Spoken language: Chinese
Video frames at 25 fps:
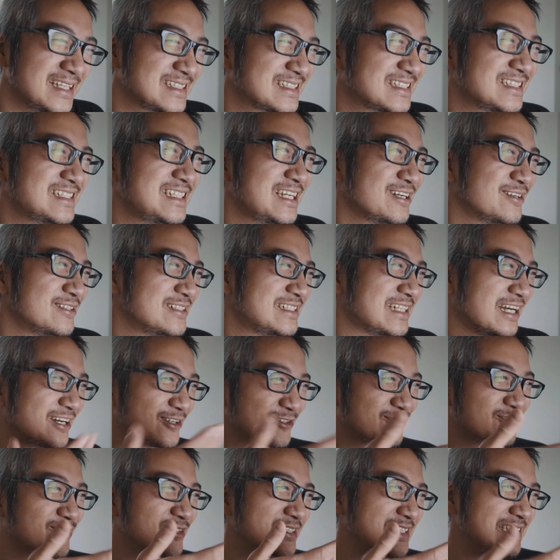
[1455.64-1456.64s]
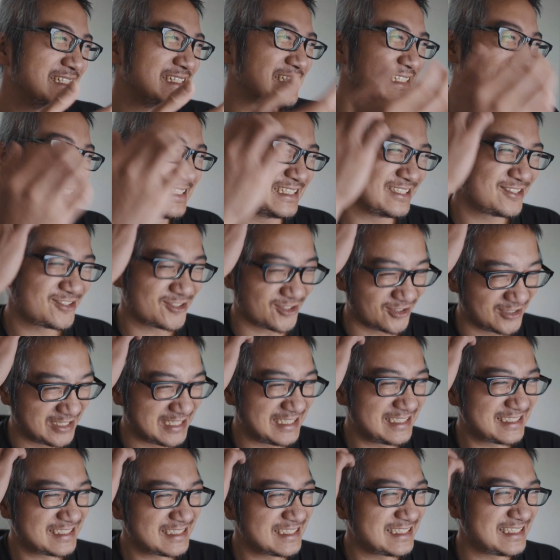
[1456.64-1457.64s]
之前我讲过一集，索
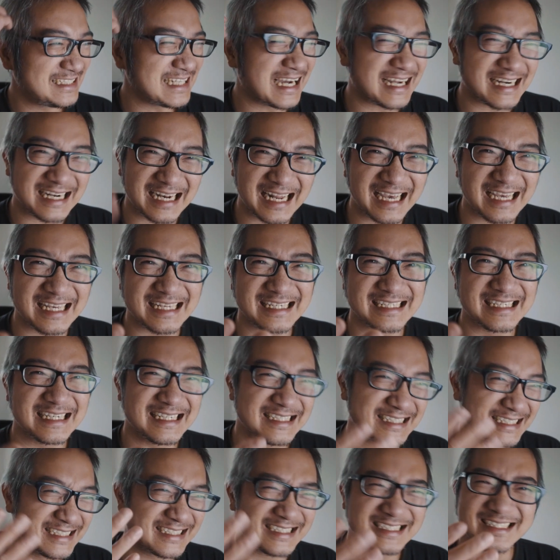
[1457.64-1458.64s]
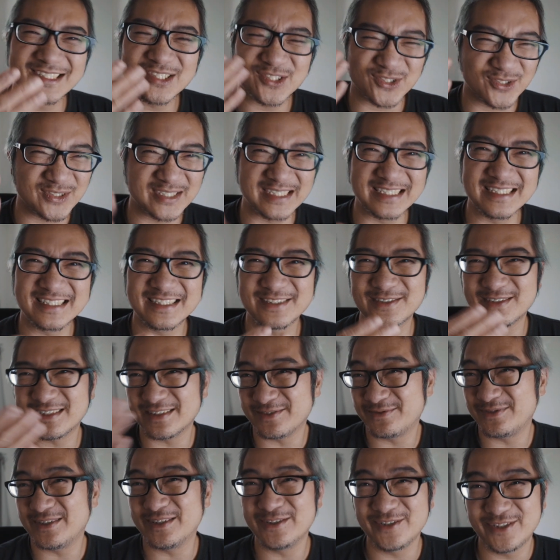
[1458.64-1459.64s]
尼是将来，或者是索尼是
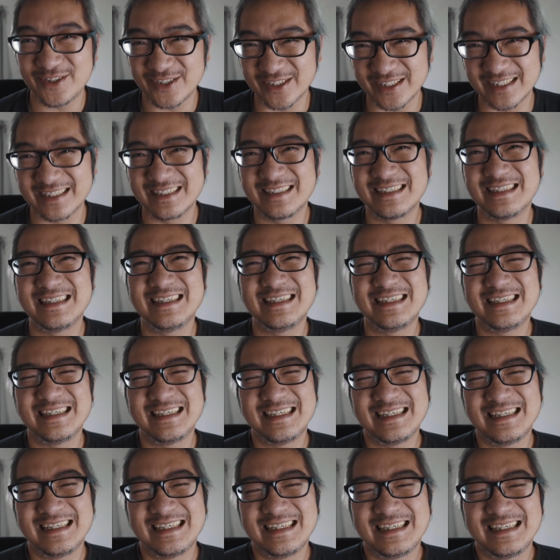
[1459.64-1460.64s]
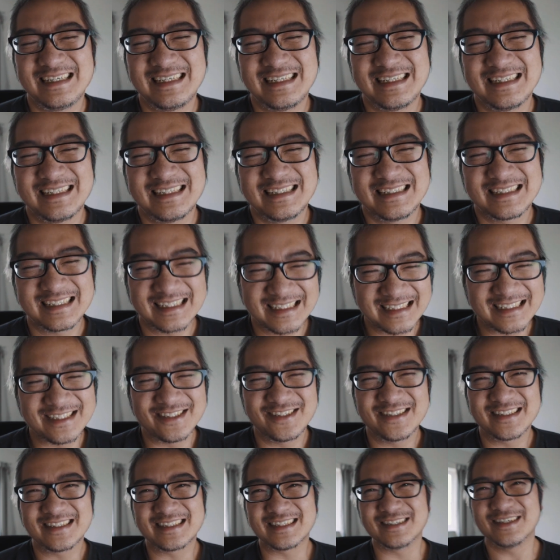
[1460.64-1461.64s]
future，这个的
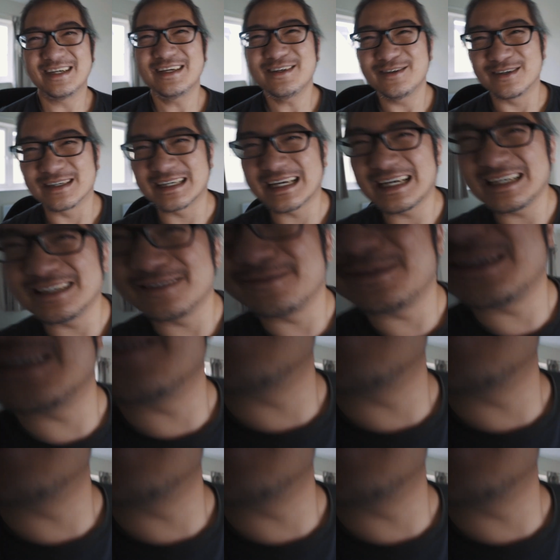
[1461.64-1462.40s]
确是。哎，我看有没